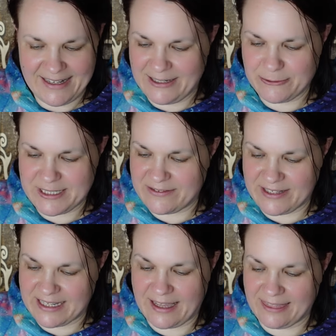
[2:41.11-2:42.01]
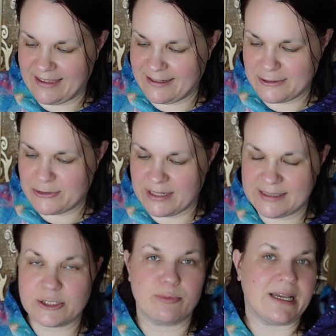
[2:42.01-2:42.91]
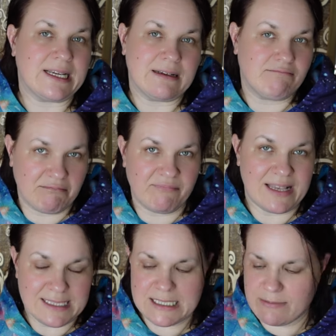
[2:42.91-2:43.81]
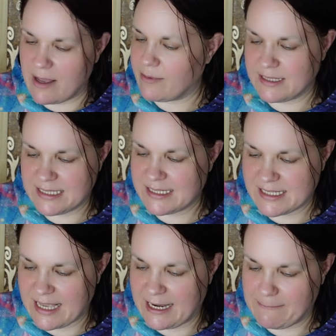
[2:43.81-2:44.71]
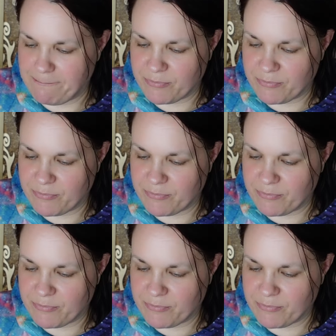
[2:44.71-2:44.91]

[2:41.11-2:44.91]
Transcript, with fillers: Lustig, wie die Karten alle zueinander sprechen. Weiß ich zwar, aber es ist geil.